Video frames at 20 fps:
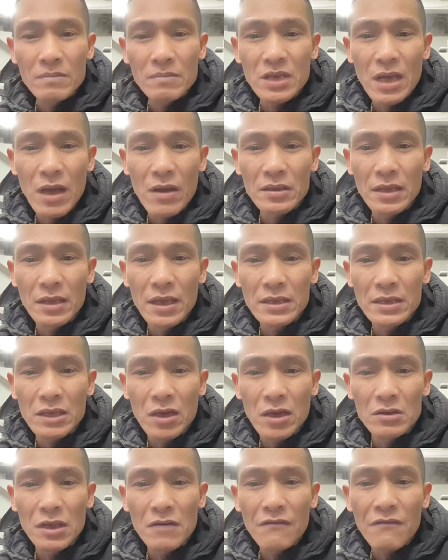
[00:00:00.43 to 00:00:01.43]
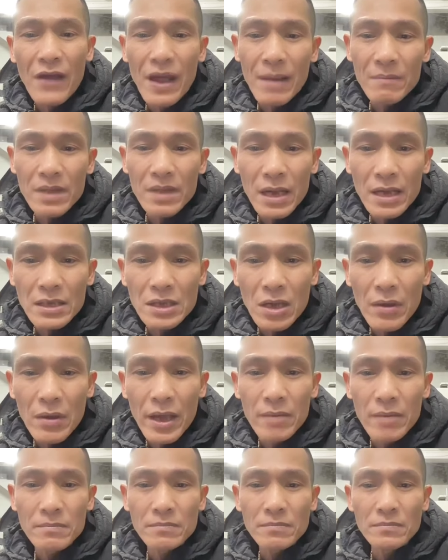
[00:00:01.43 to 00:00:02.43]
15 chào anh Tế, chào Tiến Phạm nhé, anh
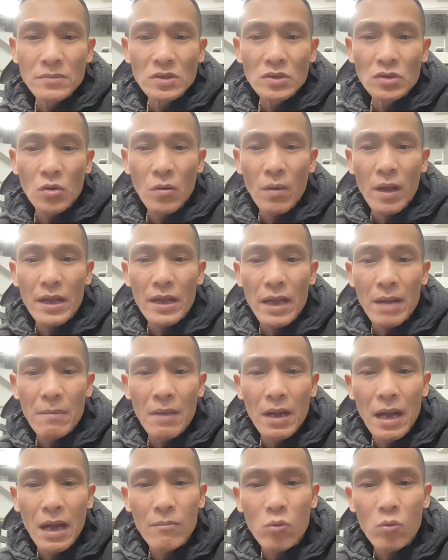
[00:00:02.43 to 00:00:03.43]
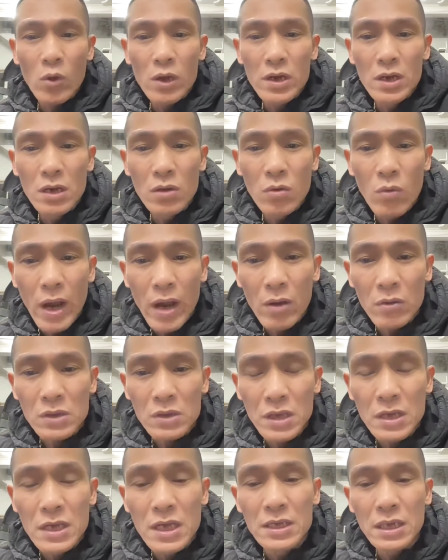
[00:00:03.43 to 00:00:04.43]
chào em. Chúc anh em 15 quê hương
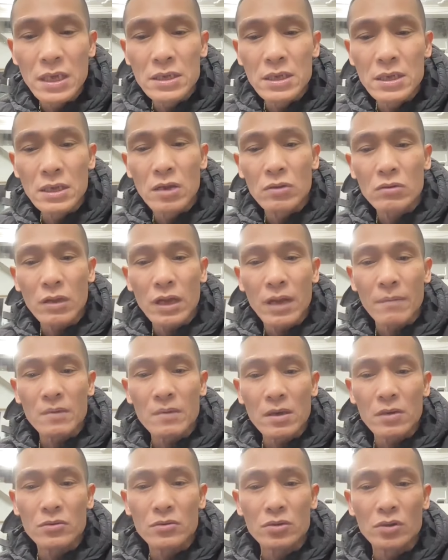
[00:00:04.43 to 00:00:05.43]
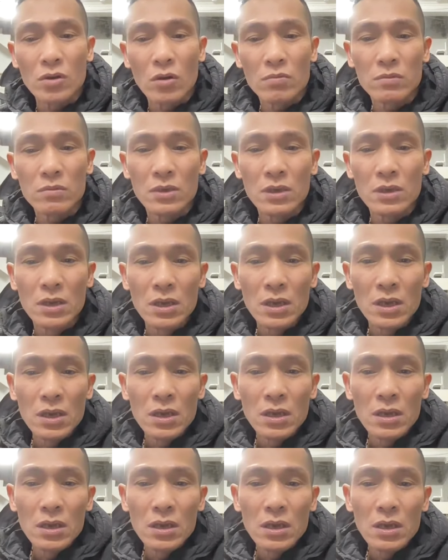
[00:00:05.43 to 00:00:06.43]
ngoại của Tế Điên nhé, những điều tốt đẹp nhất của sống.
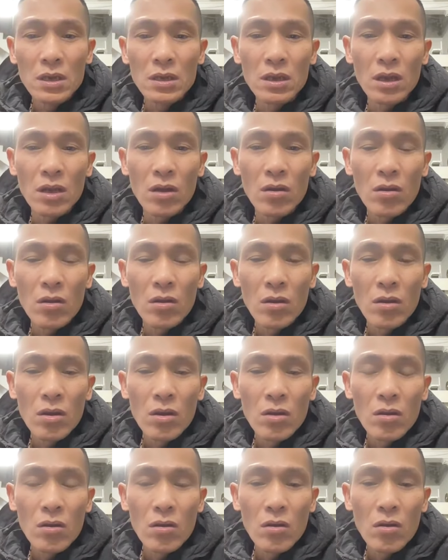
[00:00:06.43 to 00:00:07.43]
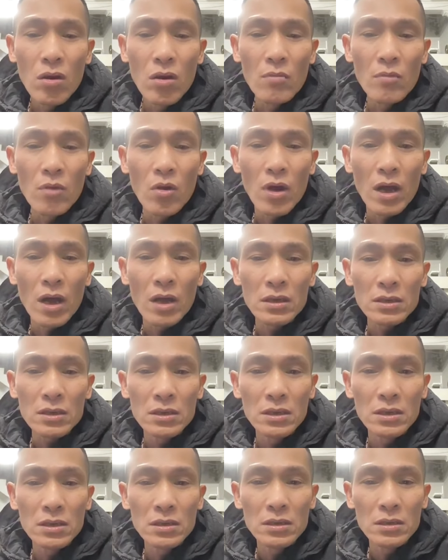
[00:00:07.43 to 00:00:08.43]
Đấy nhá. Hôm lọ
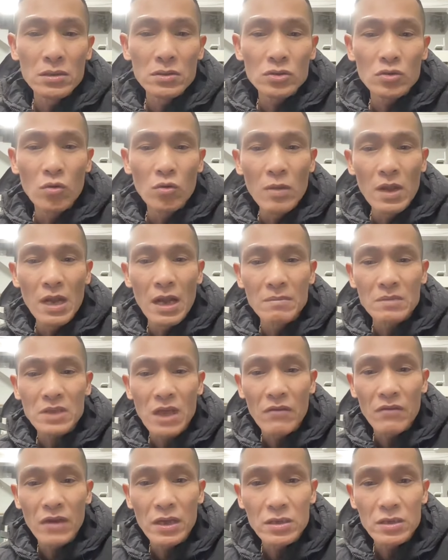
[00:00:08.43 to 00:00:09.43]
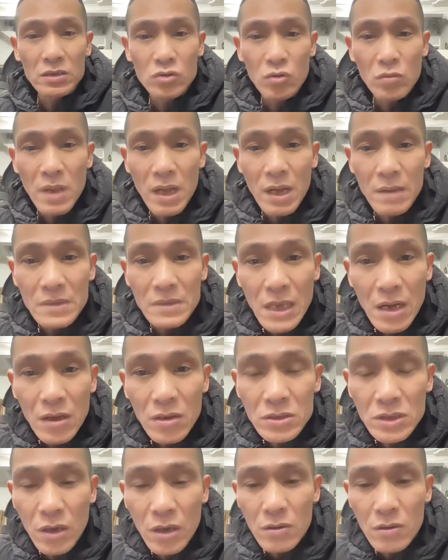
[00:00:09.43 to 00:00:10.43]
cái gì? Chú bị làm sao vậy? Chú bị làm
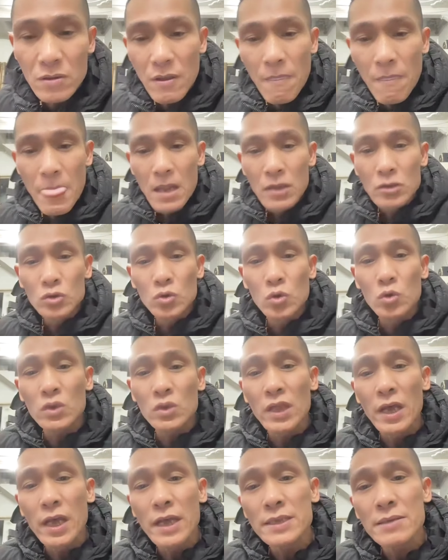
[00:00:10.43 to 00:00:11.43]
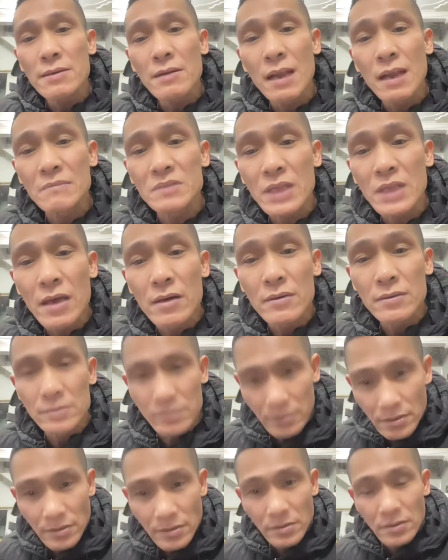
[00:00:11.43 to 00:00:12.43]
sao đâu cháu? Chú Tế gì có làm
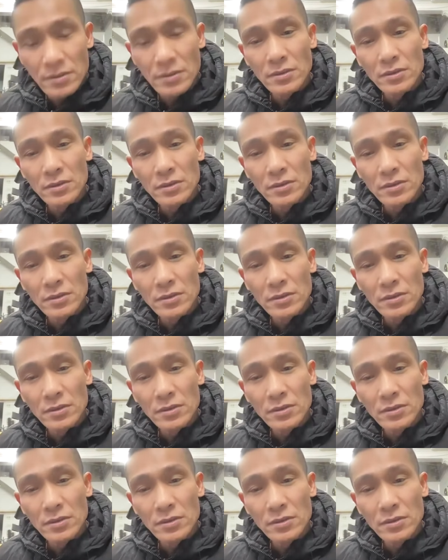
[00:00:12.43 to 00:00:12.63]
sao?